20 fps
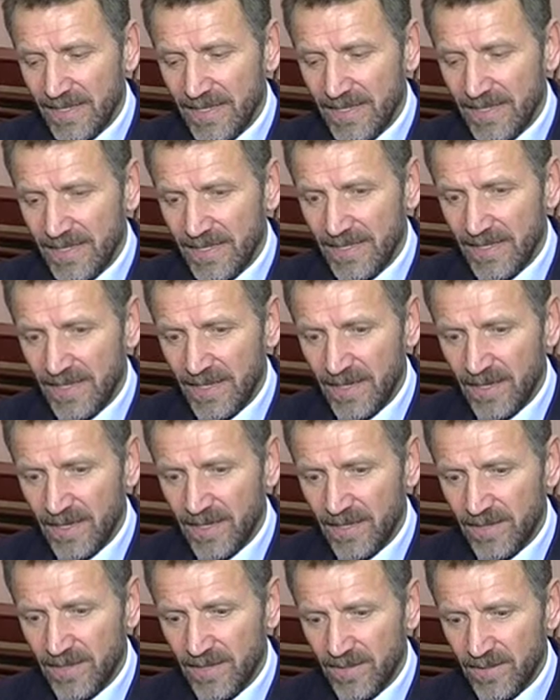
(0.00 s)
Э,
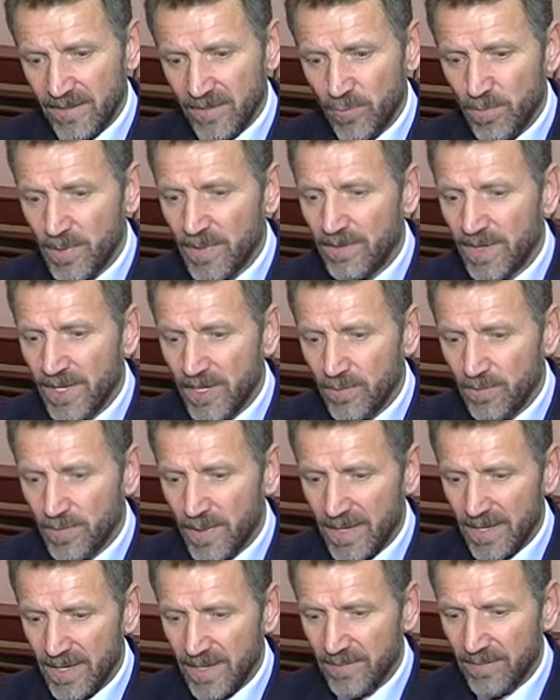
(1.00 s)
я управляю
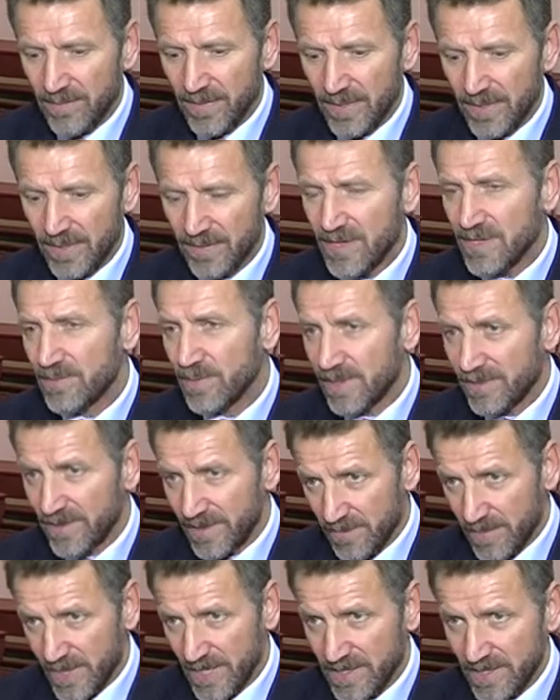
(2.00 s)
парком два с
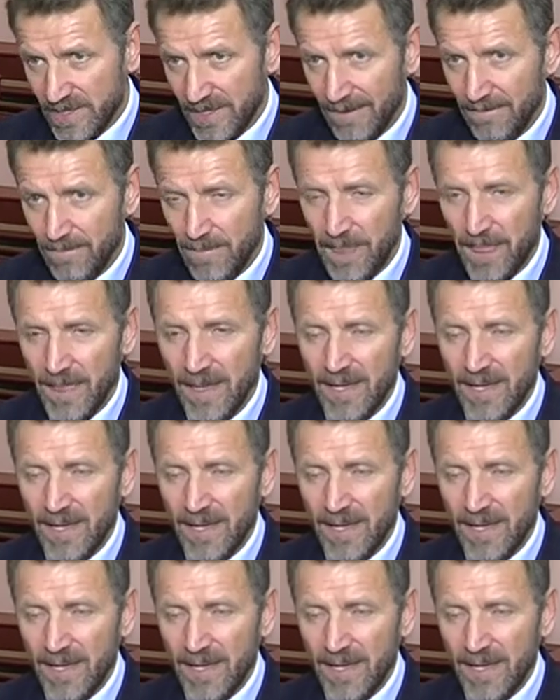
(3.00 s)
половиной месяца.